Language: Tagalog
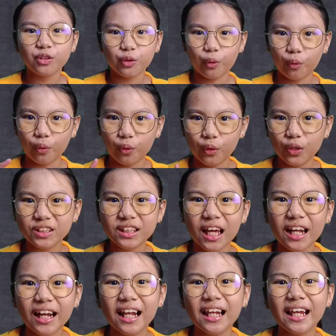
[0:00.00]
tungkol
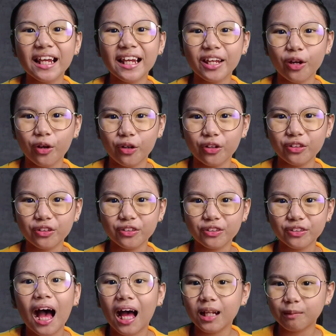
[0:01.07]
sa relihiyon
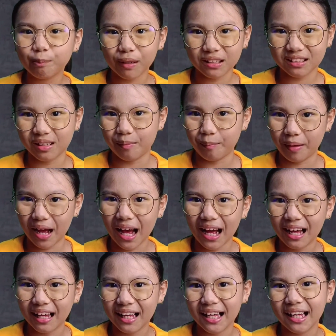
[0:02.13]
at
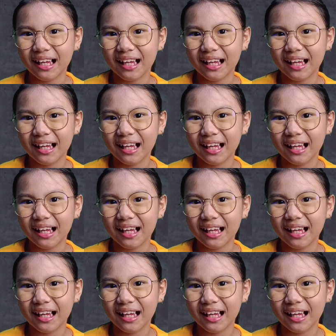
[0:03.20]
pagsamba.